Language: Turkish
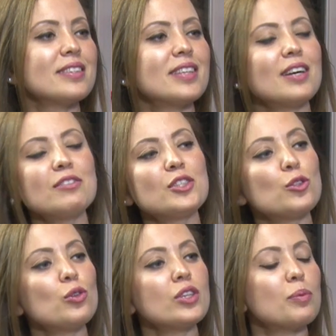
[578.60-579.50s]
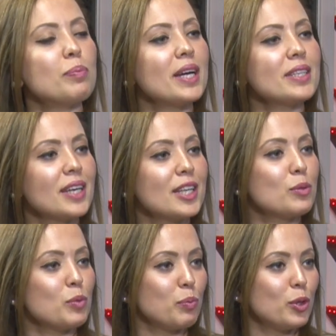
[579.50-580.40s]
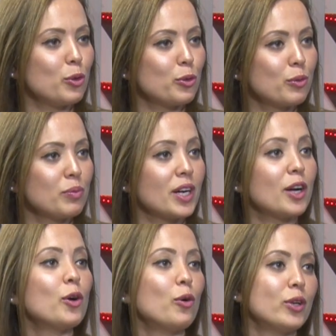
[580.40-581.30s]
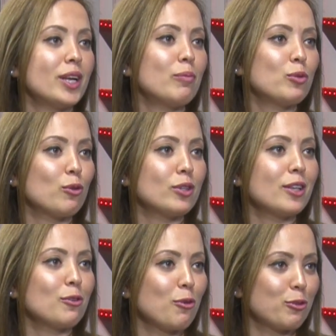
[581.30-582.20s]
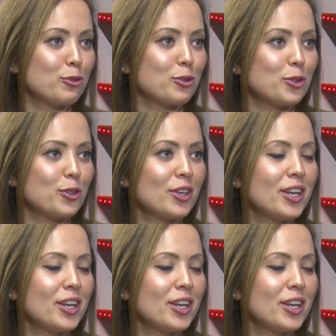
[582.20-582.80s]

Derviş de diyor ki ben kendimi biliyorum ya önemli olan o diyor.